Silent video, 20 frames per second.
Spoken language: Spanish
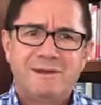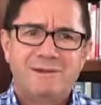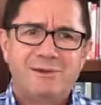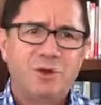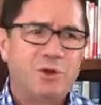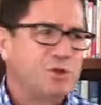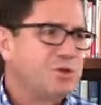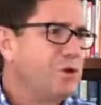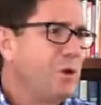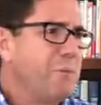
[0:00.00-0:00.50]

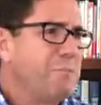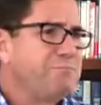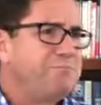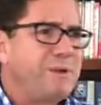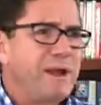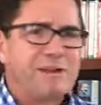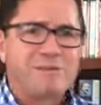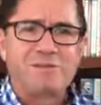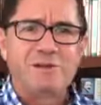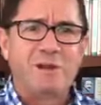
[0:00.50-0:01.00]
no son
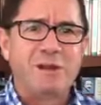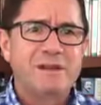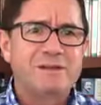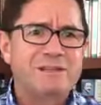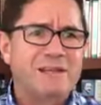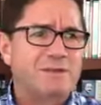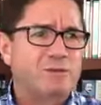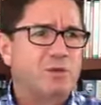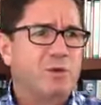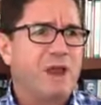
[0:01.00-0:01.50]
personas
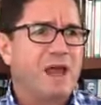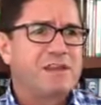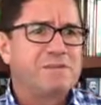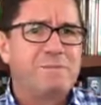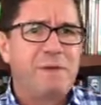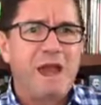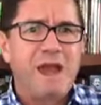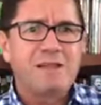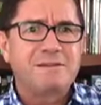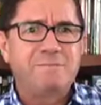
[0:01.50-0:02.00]
que tú las
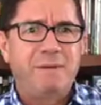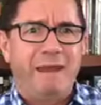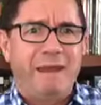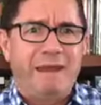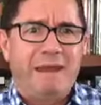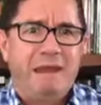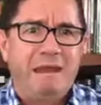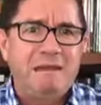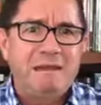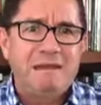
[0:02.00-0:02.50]
veas
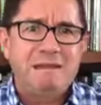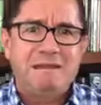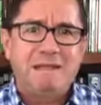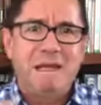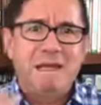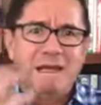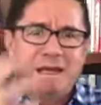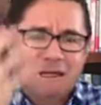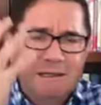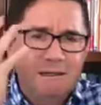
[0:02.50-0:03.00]
venir y
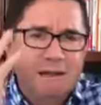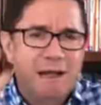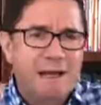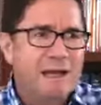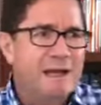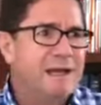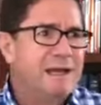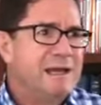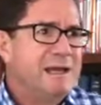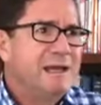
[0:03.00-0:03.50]
tienen,
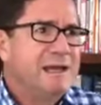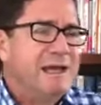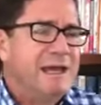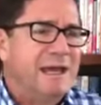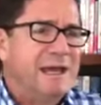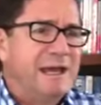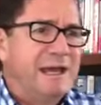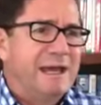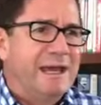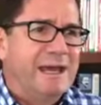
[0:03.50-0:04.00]
eh,
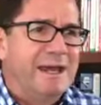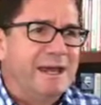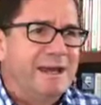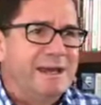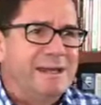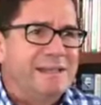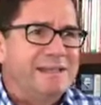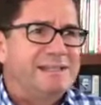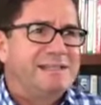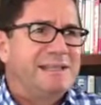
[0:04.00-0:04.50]

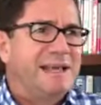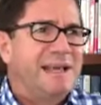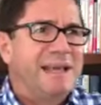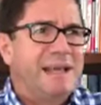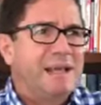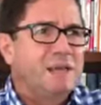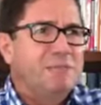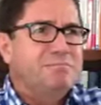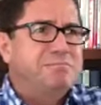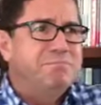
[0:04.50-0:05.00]
eh, se
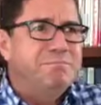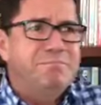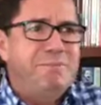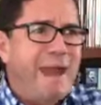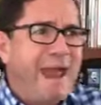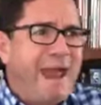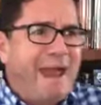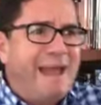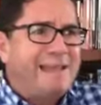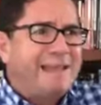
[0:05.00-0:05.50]
les
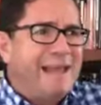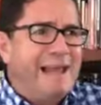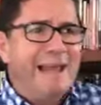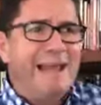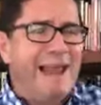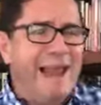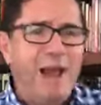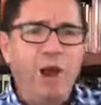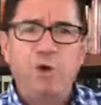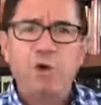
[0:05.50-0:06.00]
ve de
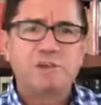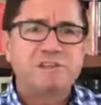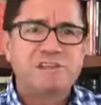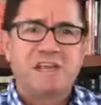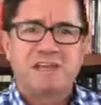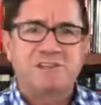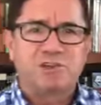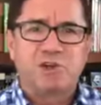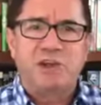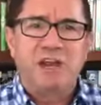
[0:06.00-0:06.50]
lejos
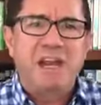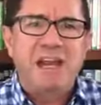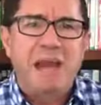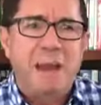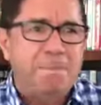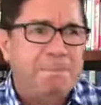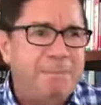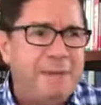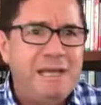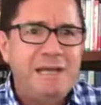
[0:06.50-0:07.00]
que son
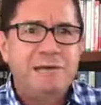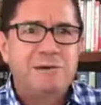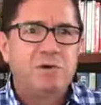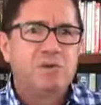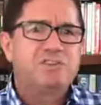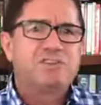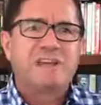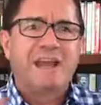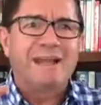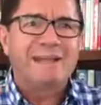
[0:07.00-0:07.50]

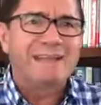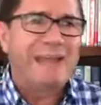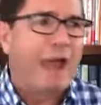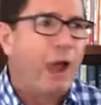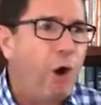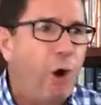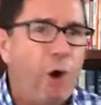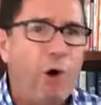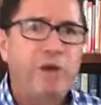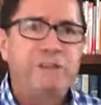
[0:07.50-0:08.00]
enemigos, que te
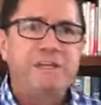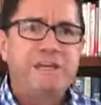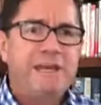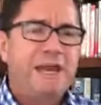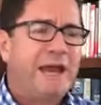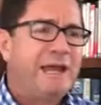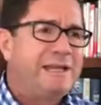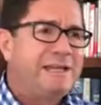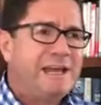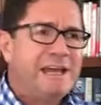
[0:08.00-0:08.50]

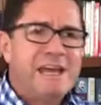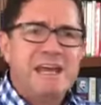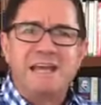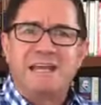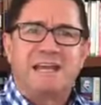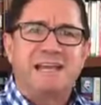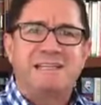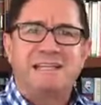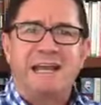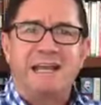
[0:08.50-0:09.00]
odian,
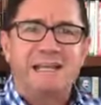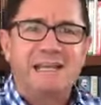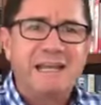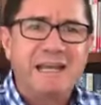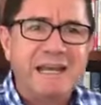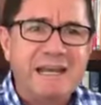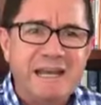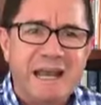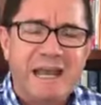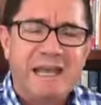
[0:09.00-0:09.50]
que te
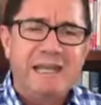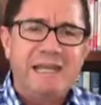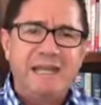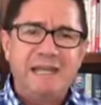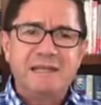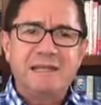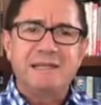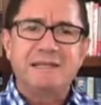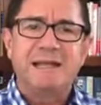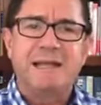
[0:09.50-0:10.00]
quieren
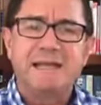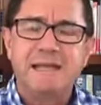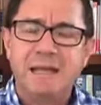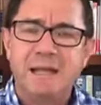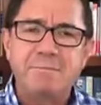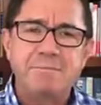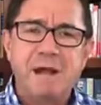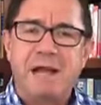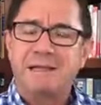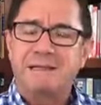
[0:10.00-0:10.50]
herir, que te
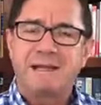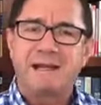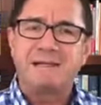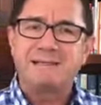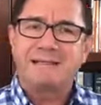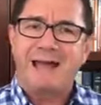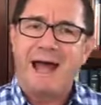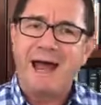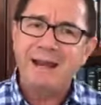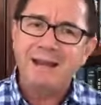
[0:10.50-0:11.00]
quieren
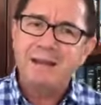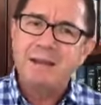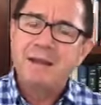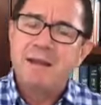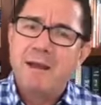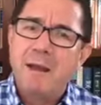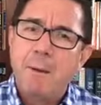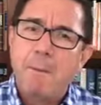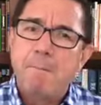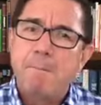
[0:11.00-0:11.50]
maltratar.
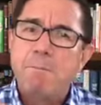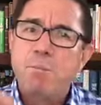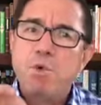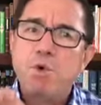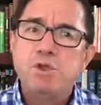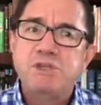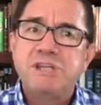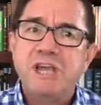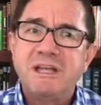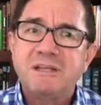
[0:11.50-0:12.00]

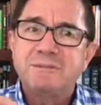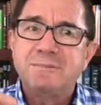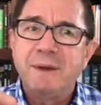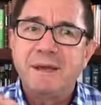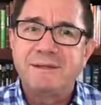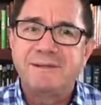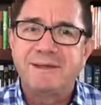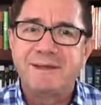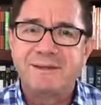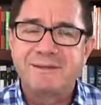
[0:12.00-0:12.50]
Muchas
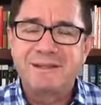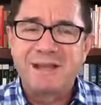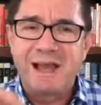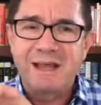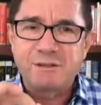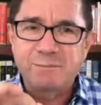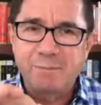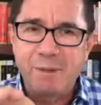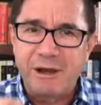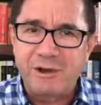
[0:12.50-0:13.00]
veces
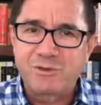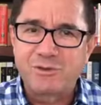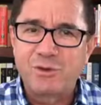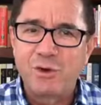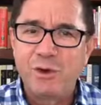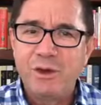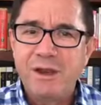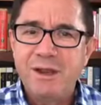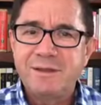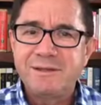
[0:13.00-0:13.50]
las
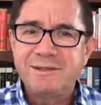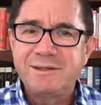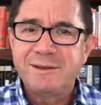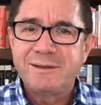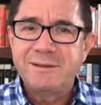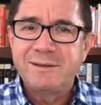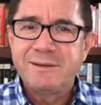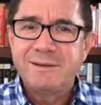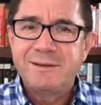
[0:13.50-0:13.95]
personas,